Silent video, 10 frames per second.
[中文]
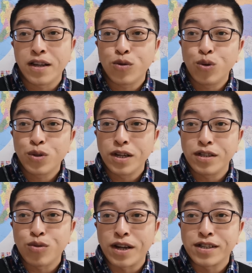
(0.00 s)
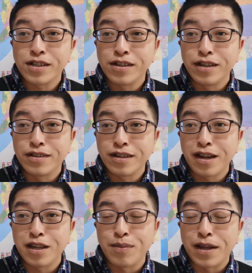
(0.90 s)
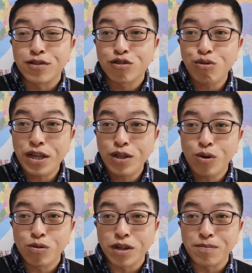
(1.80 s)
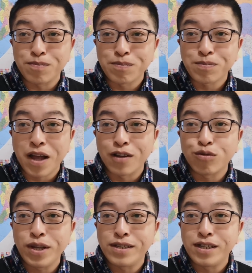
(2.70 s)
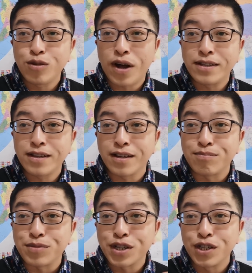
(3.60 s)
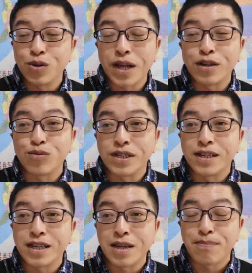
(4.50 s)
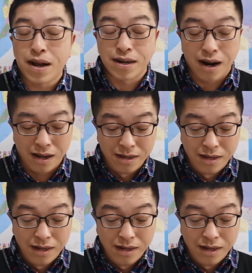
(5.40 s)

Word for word: 利库德集团是以色列里面最右的啊，最极端的这个犹太主义的这一帮人啊。